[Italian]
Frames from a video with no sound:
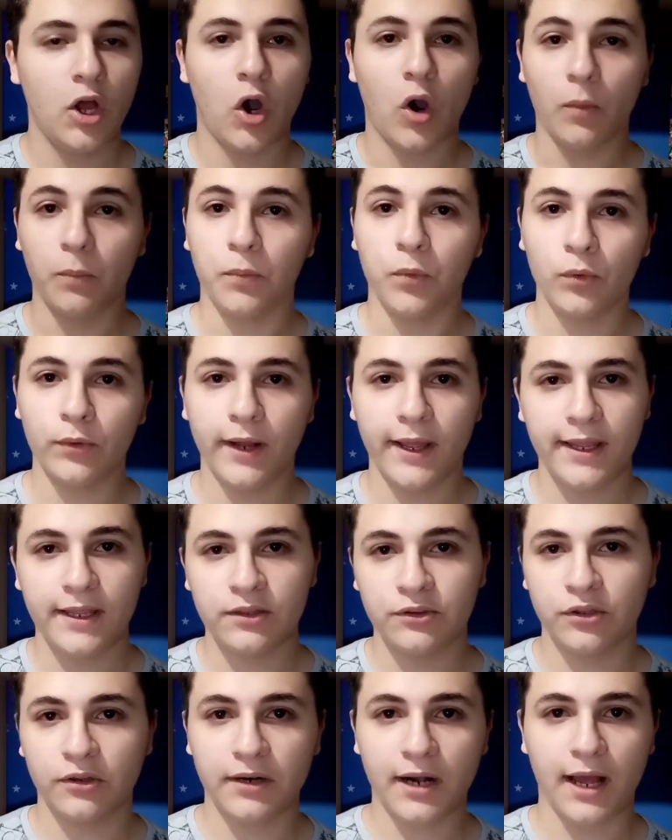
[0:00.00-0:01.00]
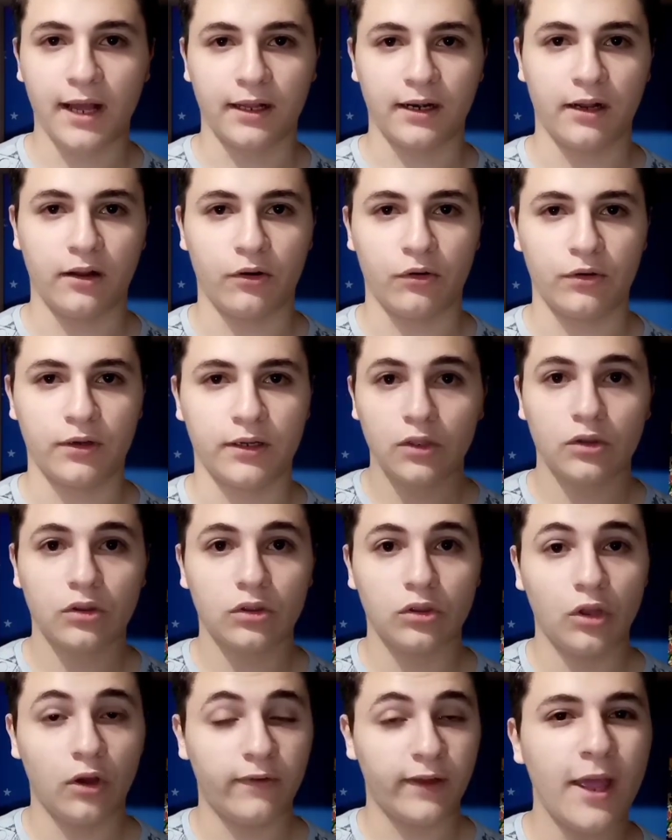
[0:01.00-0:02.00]
Oppure in Thor Ragnarok,
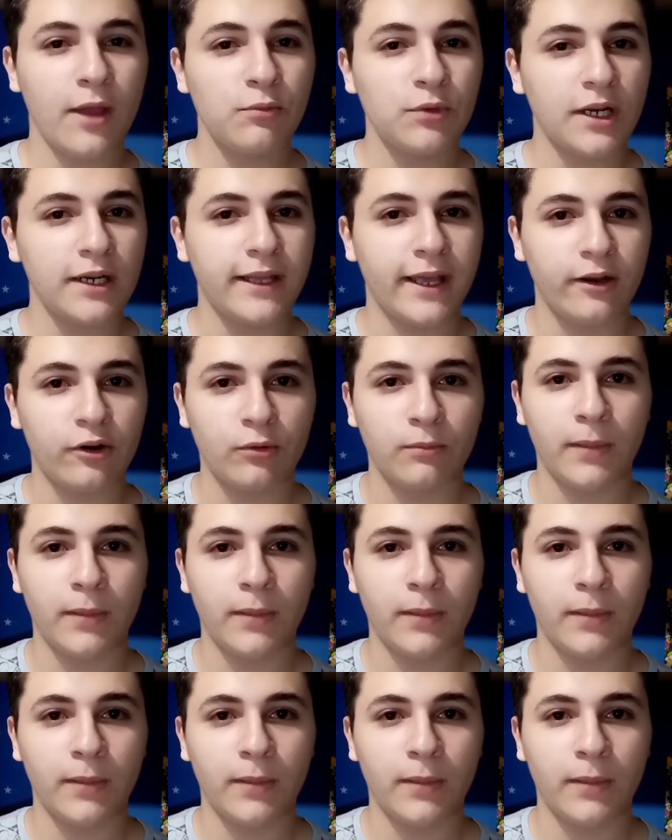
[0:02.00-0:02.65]
dove è un alieno